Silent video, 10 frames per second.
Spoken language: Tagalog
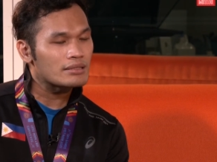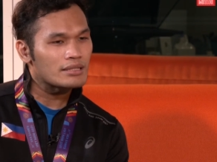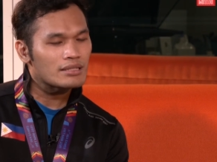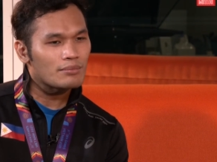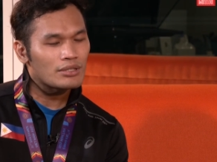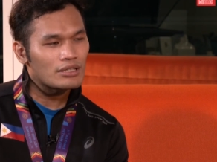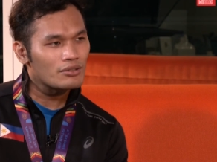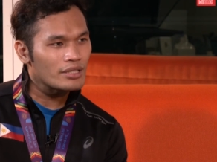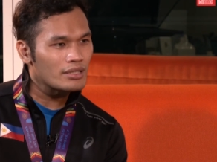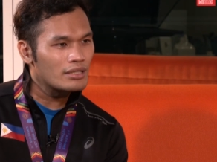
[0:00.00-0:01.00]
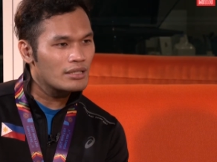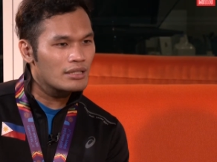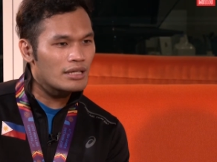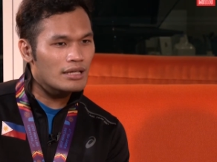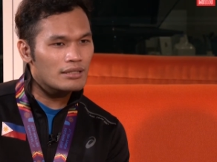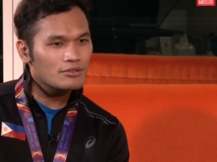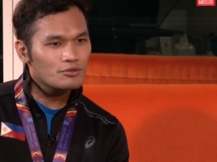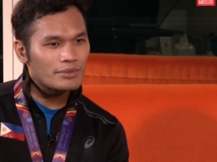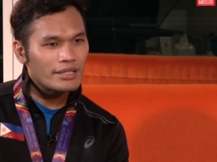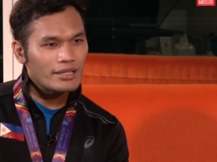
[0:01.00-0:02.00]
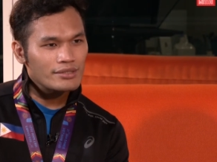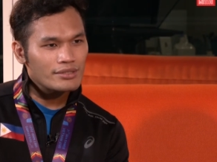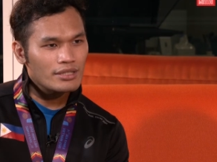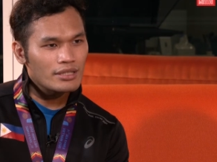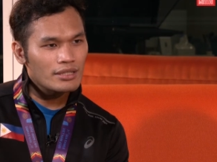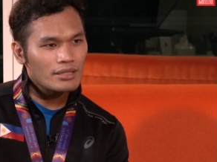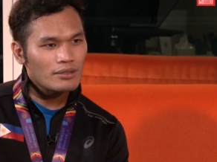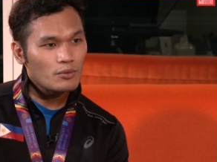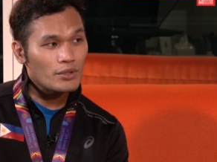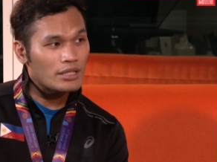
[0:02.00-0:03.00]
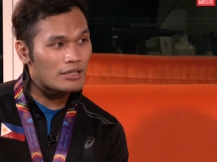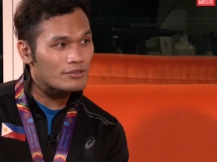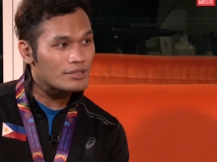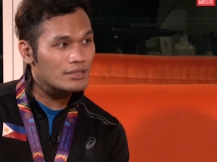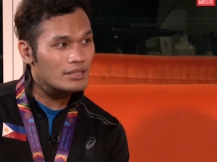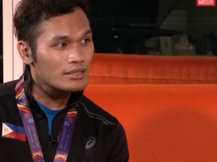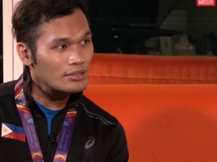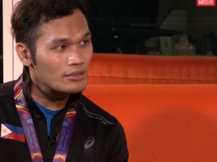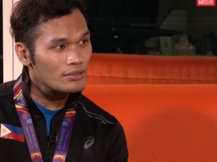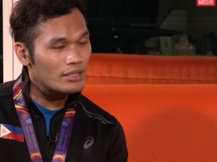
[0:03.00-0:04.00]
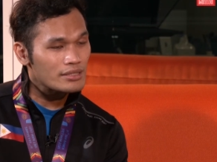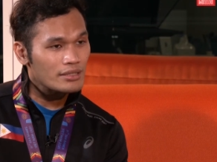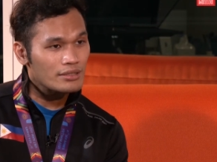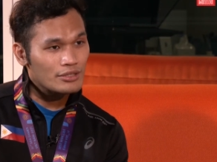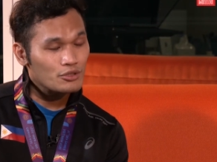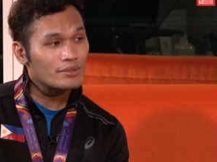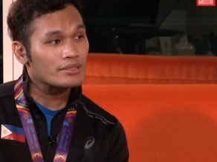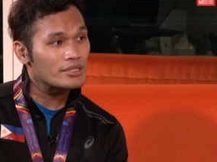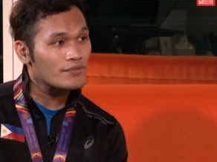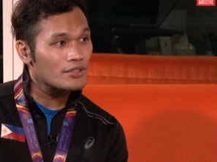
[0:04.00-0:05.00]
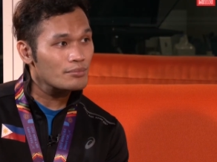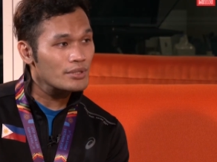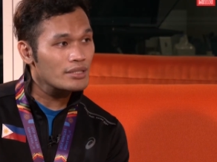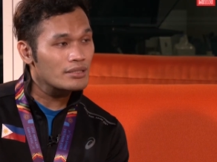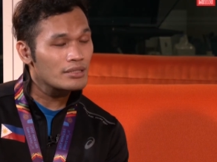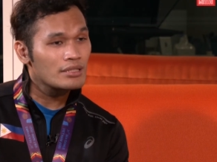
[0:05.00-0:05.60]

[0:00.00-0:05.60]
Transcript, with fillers: Sabi ko, okay, I can do my extra workouts ng ganito kasi yeah. they're doing this for me.